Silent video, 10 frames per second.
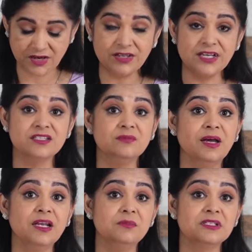चावल का
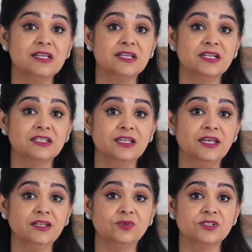इस्तेमाल हम इसलिए करते
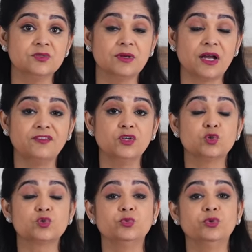हैं क्योंकि इसमें काफ़ी
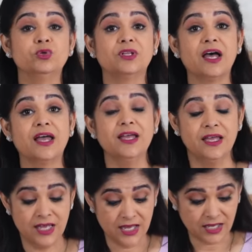खुशबू होता है
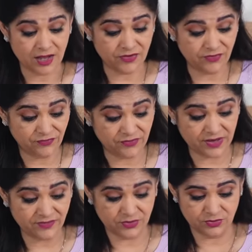काफ़ी
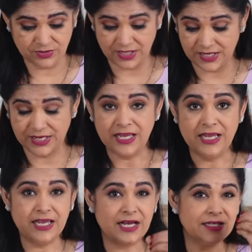फ्लेवर होता है
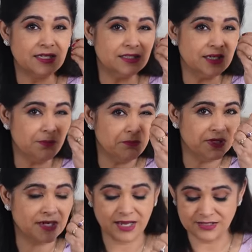एक हल्की सी
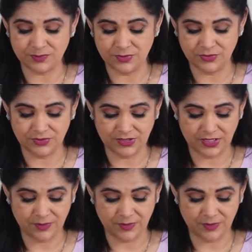मिठास भी होती